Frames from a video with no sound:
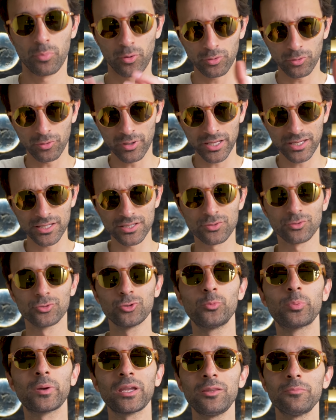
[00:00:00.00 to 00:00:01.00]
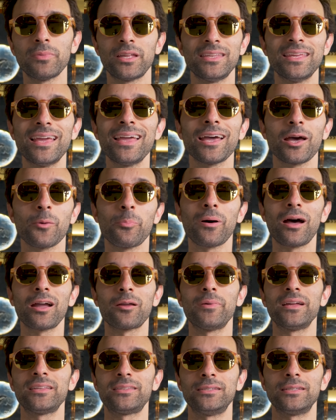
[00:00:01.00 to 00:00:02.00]
Prenons la question du prix de manière
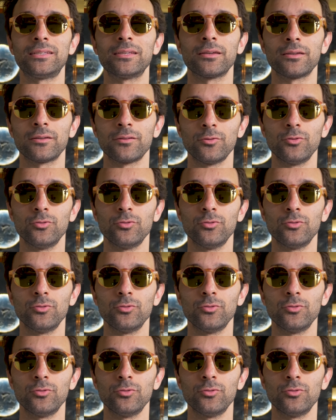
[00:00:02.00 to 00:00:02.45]
pragmatique.